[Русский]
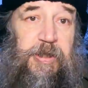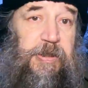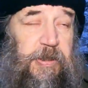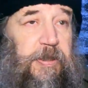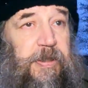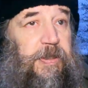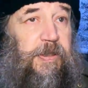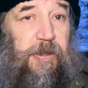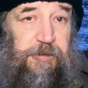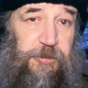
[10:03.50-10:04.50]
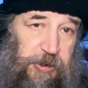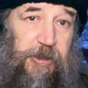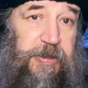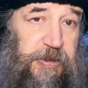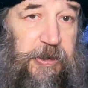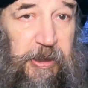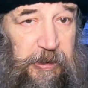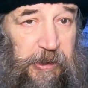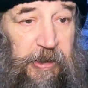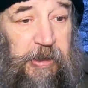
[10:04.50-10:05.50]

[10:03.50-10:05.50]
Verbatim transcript: зрения. Как журналист я